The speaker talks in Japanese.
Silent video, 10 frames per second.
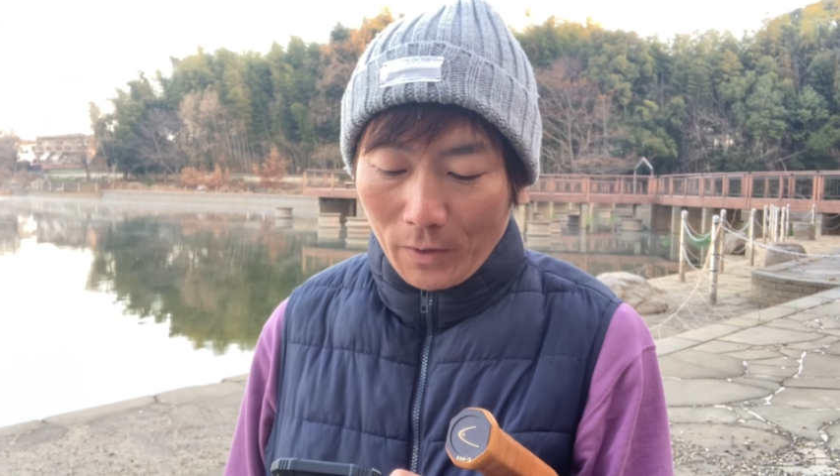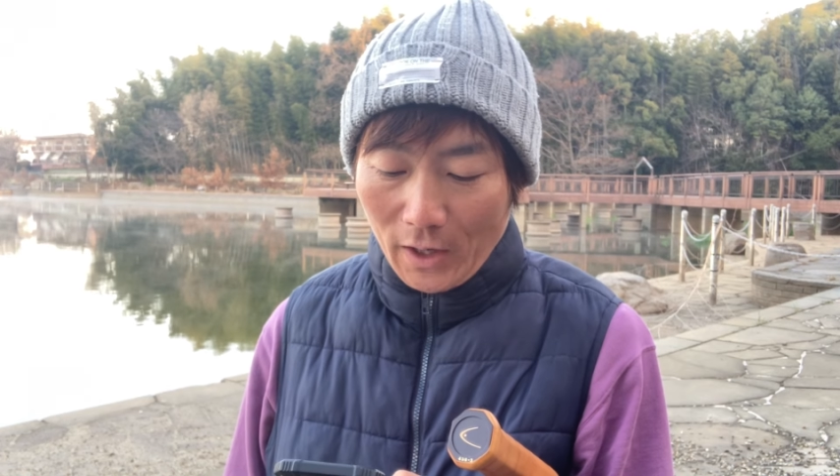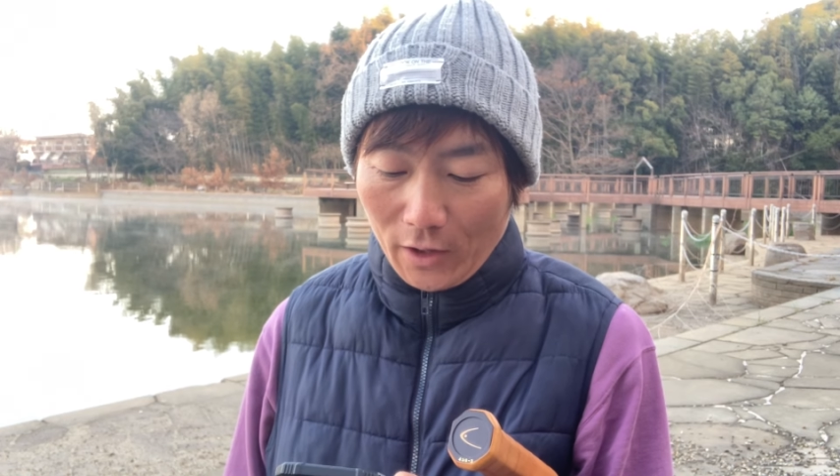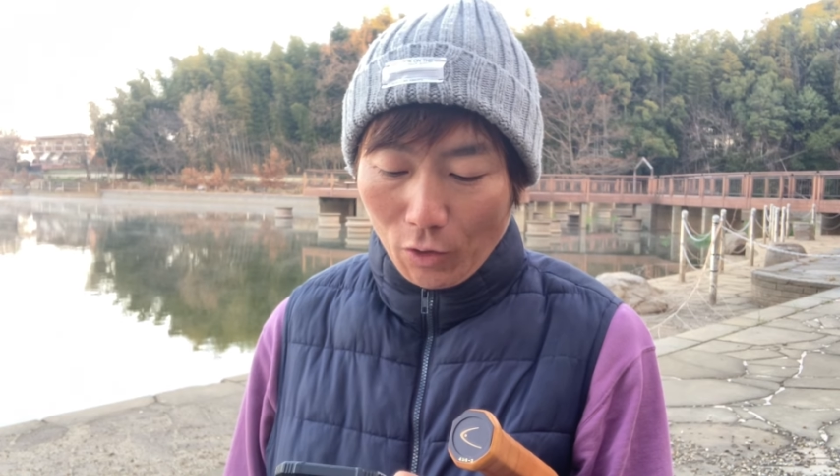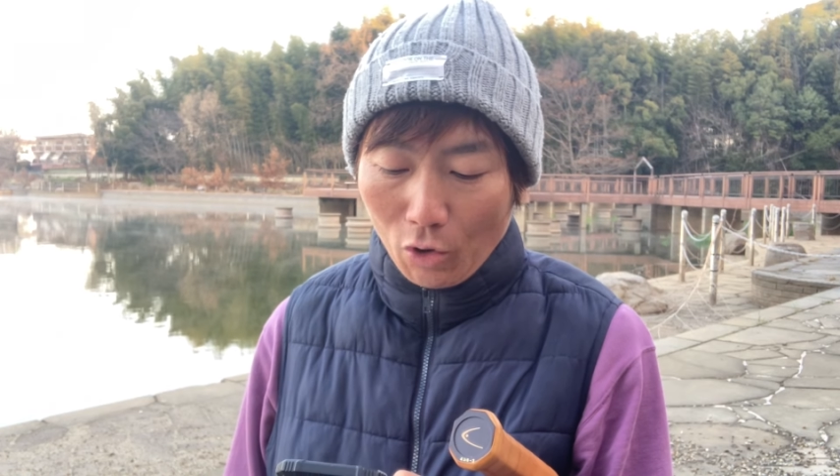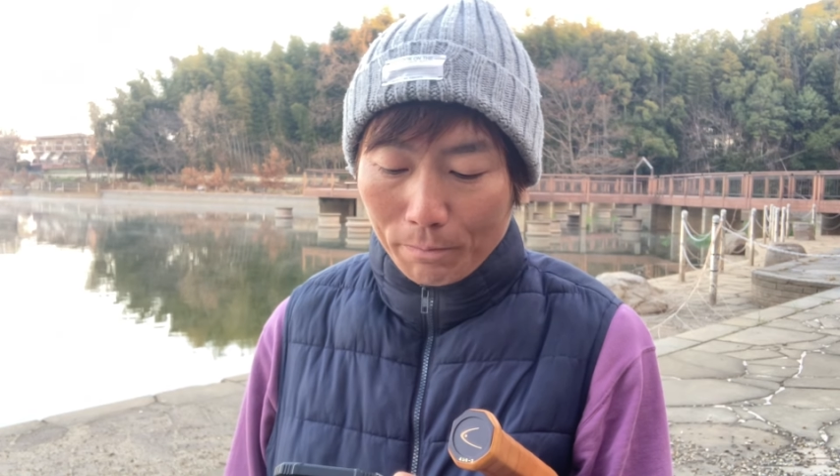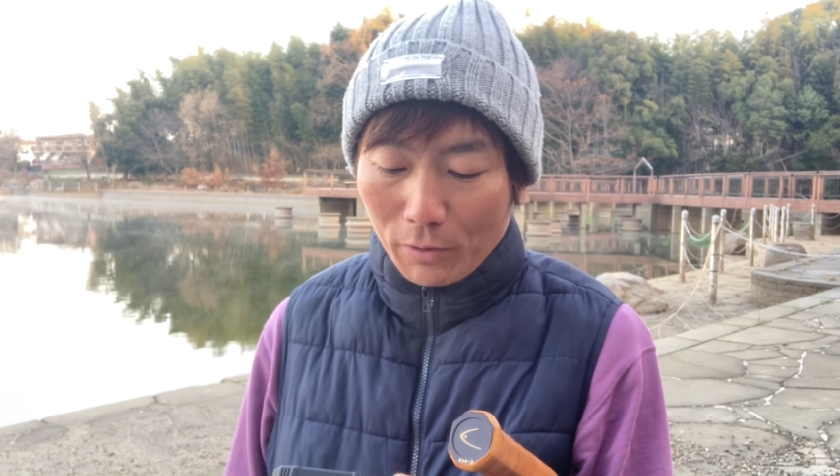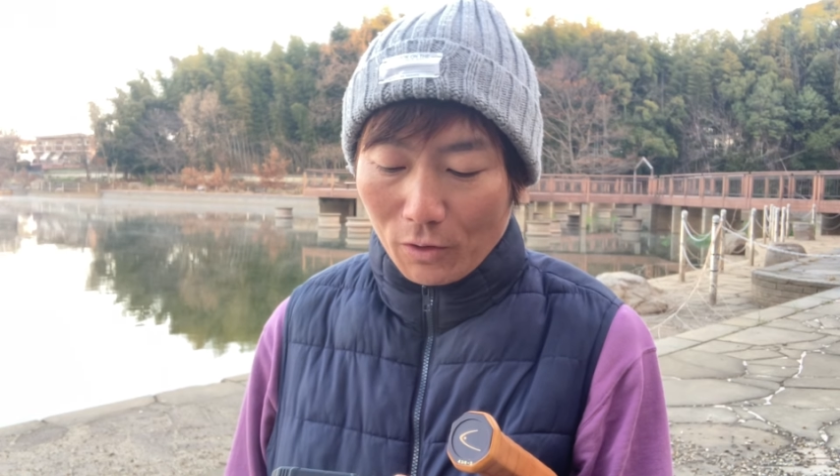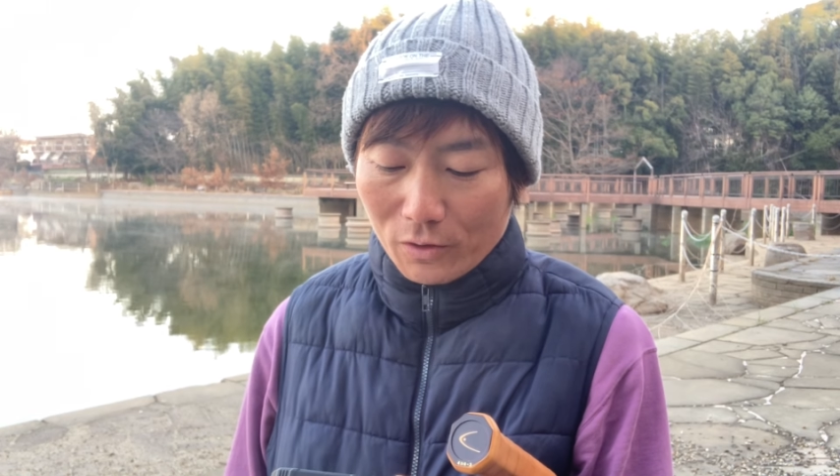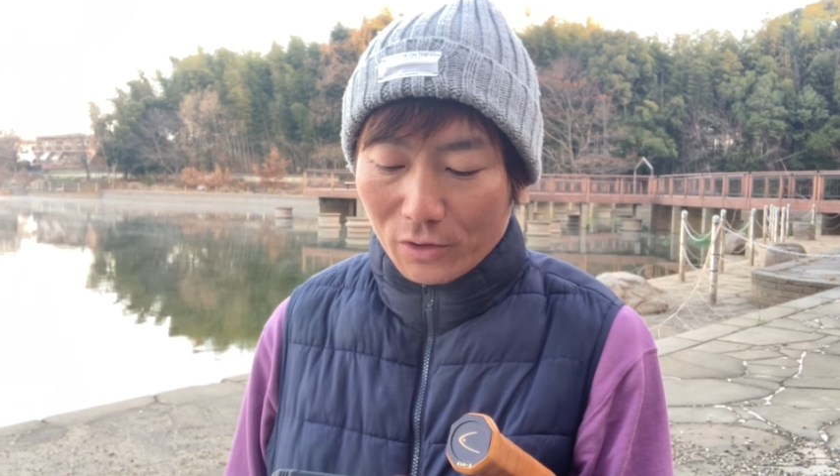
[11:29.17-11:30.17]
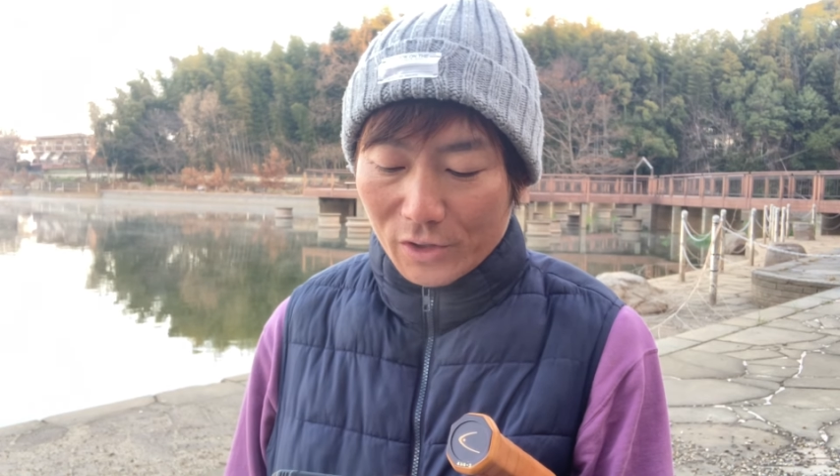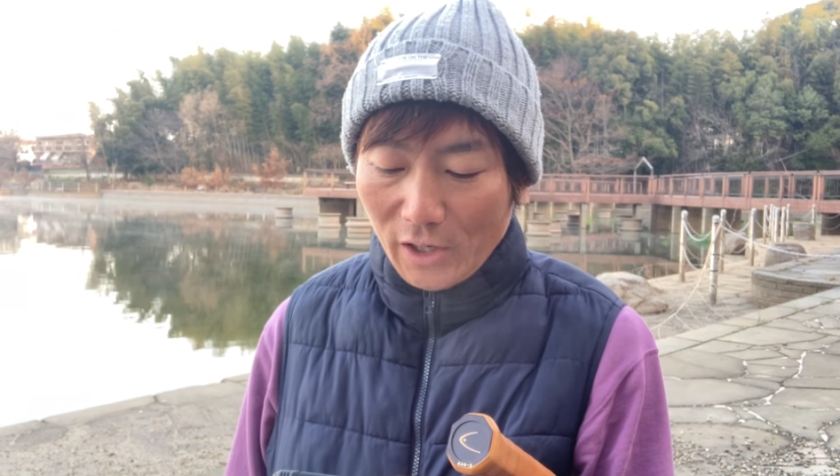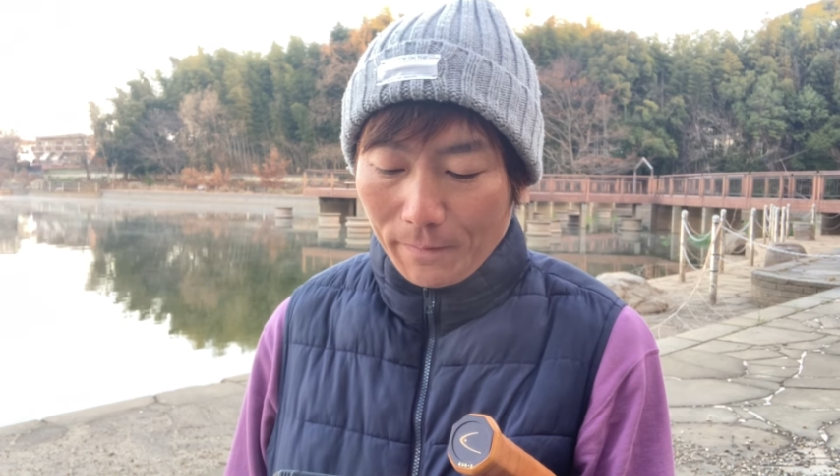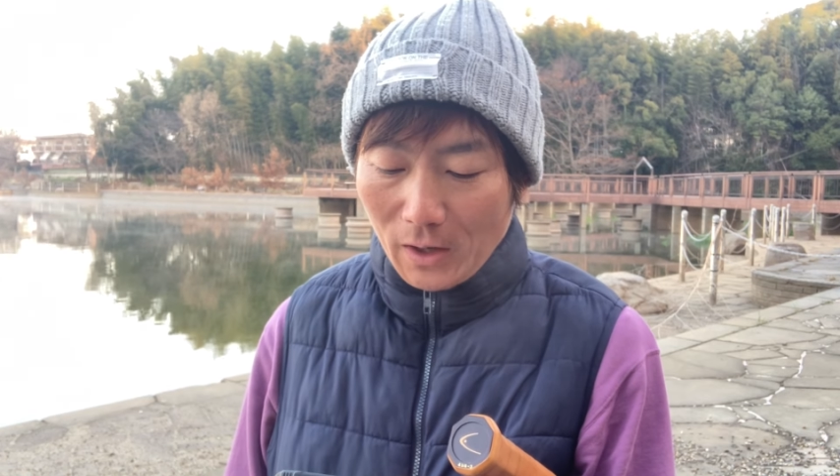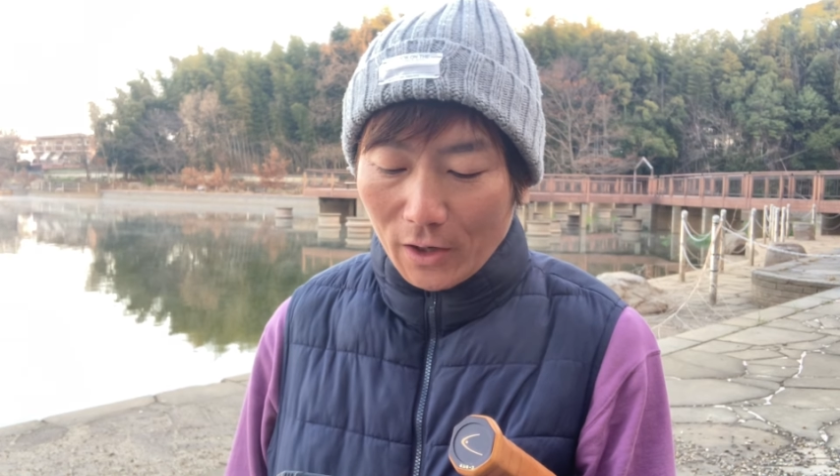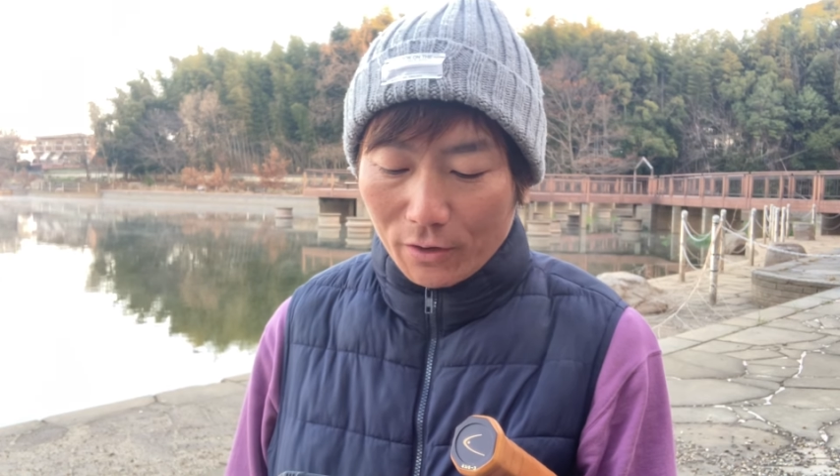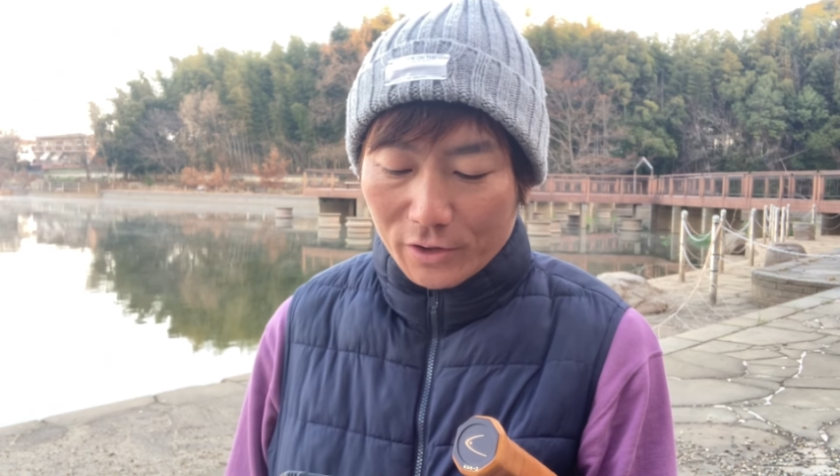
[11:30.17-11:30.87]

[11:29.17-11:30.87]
えー、ドロップのコツとして、軽